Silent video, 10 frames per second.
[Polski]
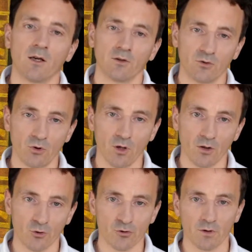Droga
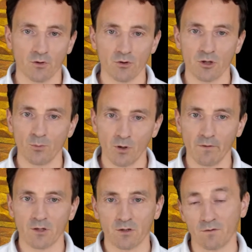do świętości
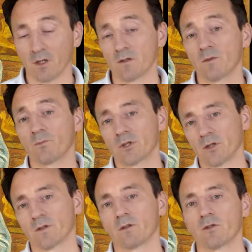prowadzi więc
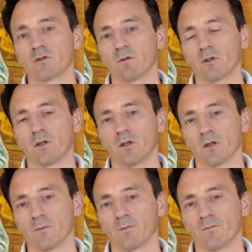przez
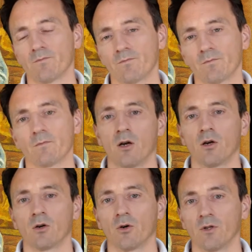świątynię.
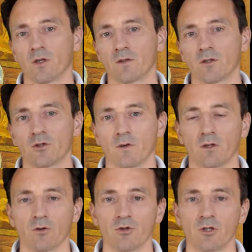Kodeks
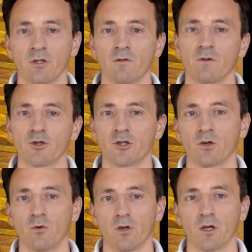świętości
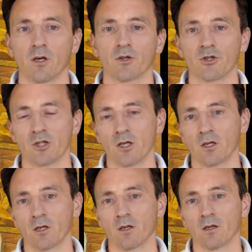wyszczególnia
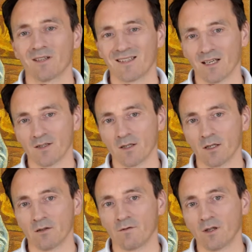szczerek
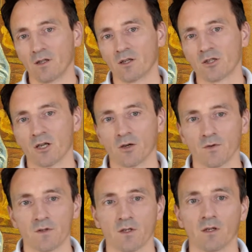zasad
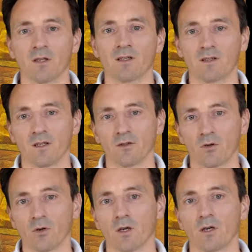wytaczających tę
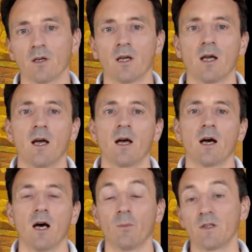drogę,
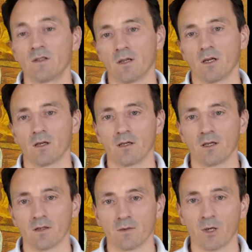aby z niej
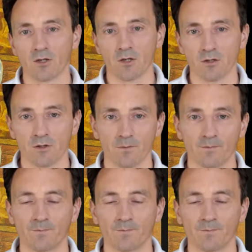nie zbaczać.